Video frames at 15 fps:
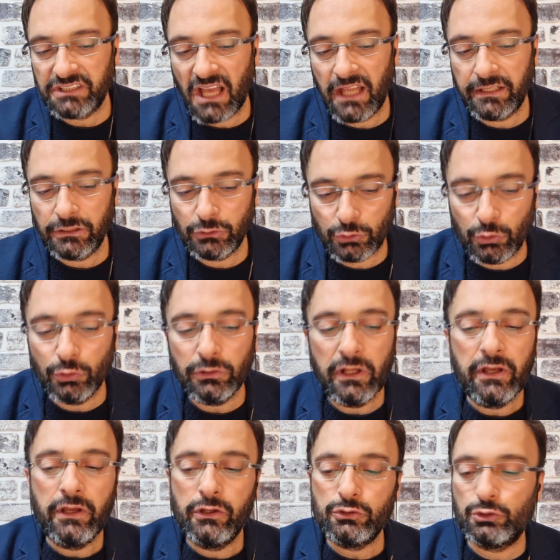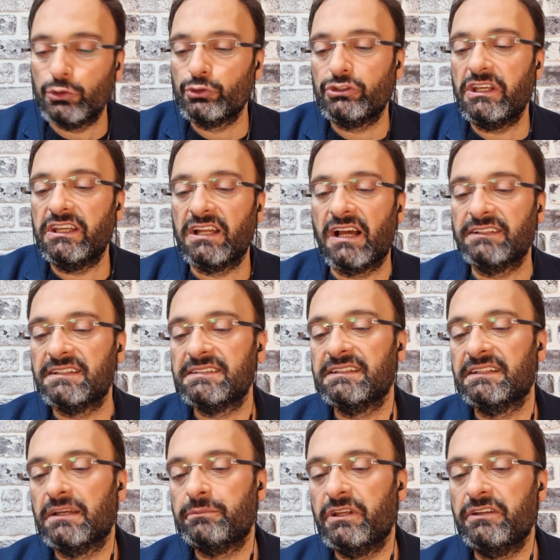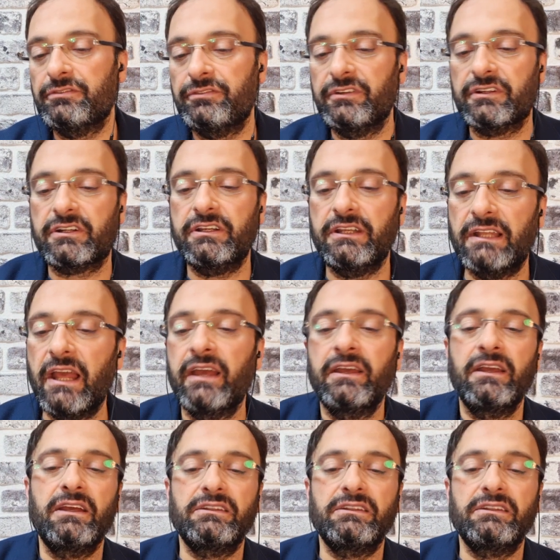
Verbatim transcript: Yani kul cüz'i iradesiyle bir fiile